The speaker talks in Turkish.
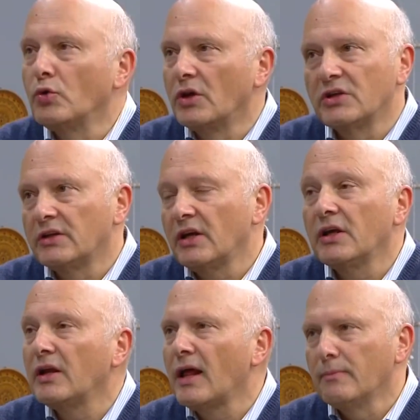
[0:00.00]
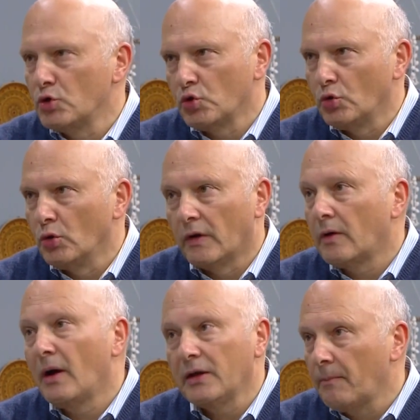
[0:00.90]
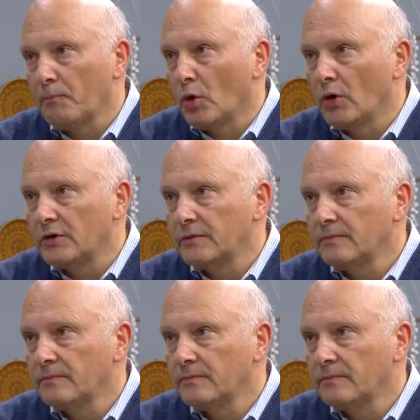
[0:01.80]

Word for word: onları zaten geri alma zorunluluğu var ama yapmıyorlar.